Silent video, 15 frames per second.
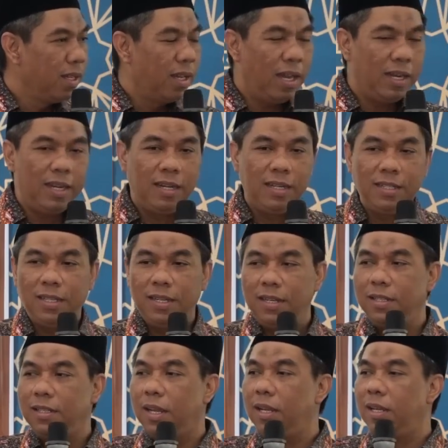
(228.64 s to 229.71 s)
nah dari
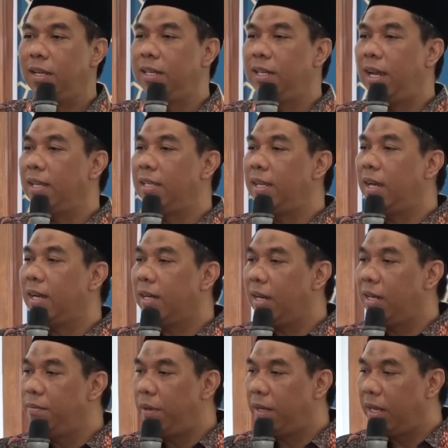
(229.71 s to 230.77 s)
sini saya
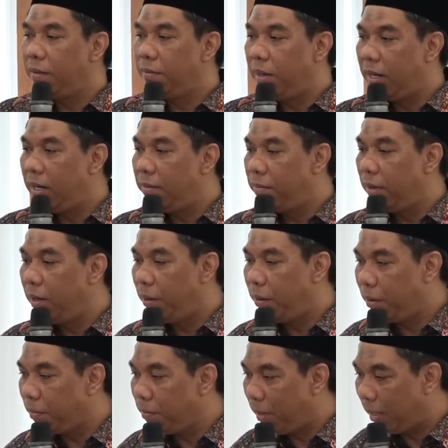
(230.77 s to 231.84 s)
diajarkan bagaimana
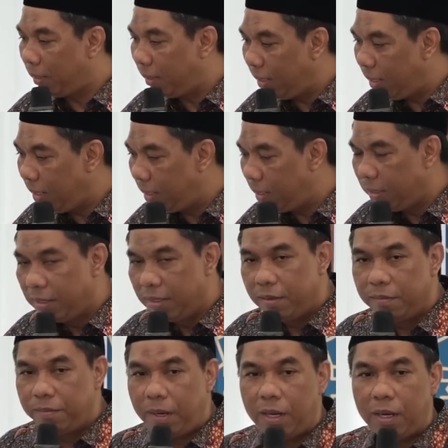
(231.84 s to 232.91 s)
menghormati
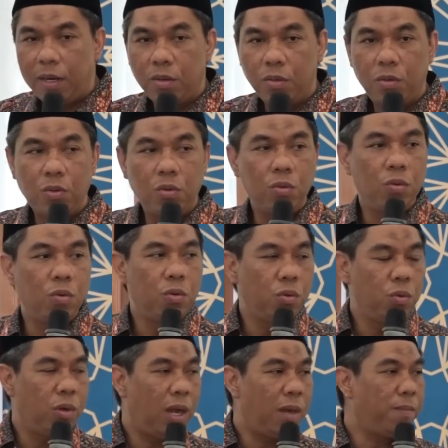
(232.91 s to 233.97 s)
para
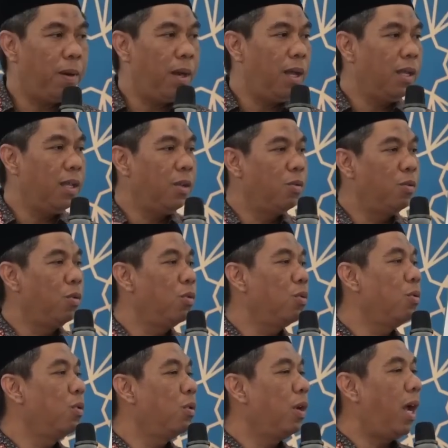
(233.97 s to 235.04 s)
guru-guru apalagi guru
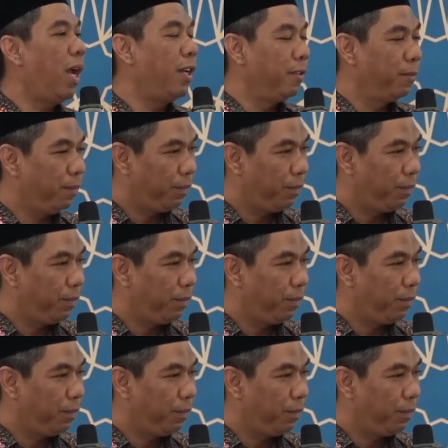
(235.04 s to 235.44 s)
Quran